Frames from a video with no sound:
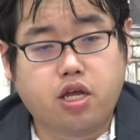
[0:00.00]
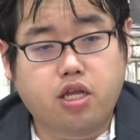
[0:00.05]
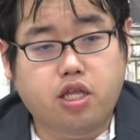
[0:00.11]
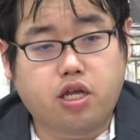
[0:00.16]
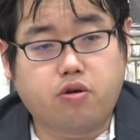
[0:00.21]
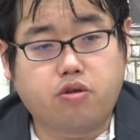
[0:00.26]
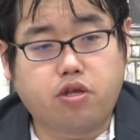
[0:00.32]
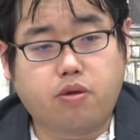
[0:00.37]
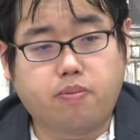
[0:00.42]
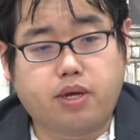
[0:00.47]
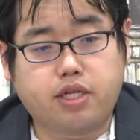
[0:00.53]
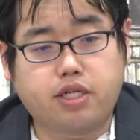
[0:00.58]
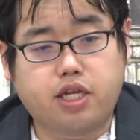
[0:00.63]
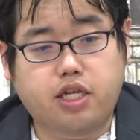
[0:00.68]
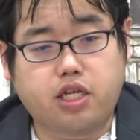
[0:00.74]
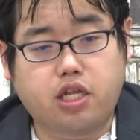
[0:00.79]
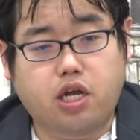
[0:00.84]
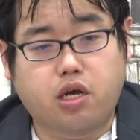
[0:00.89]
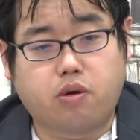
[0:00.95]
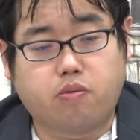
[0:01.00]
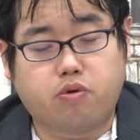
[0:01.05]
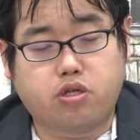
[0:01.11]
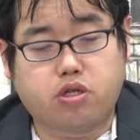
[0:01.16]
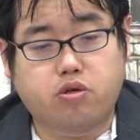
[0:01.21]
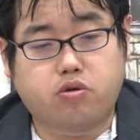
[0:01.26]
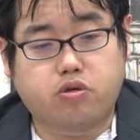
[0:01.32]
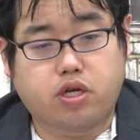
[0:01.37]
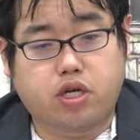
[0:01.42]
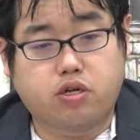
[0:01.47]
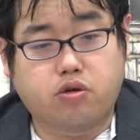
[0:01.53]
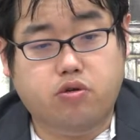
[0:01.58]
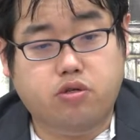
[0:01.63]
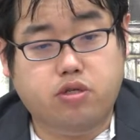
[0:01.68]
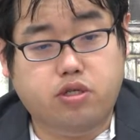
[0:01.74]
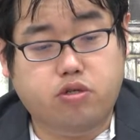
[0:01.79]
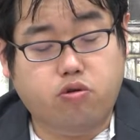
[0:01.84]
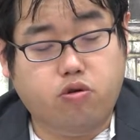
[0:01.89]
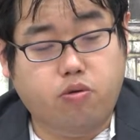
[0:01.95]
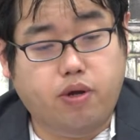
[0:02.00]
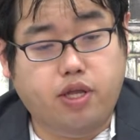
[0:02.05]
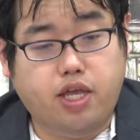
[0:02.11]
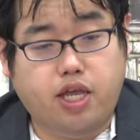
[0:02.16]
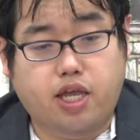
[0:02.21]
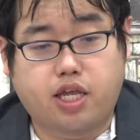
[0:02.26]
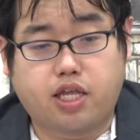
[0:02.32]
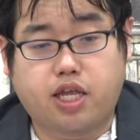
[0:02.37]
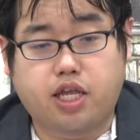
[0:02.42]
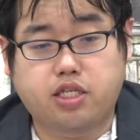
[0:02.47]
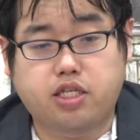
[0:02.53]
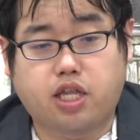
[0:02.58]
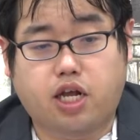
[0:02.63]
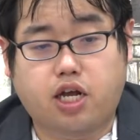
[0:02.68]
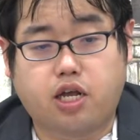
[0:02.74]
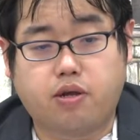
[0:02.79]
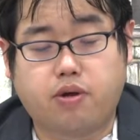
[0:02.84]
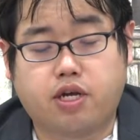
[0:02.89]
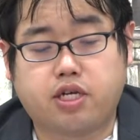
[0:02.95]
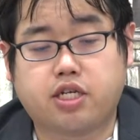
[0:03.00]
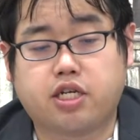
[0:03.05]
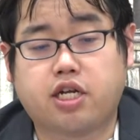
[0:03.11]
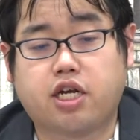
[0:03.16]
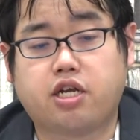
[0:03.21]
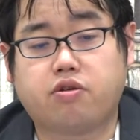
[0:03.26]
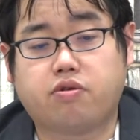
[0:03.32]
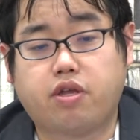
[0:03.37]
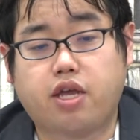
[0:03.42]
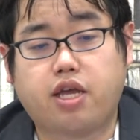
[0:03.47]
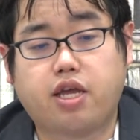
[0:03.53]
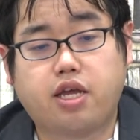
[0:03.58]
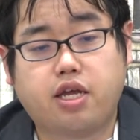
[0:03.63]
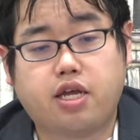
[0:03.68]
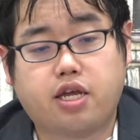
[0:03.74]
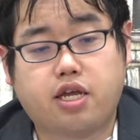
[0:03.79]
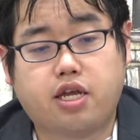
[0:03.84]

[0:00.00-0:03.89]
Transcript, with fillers: なので、まあ、センターはもちろん、あの、そこまで点数高いわけじゃないので、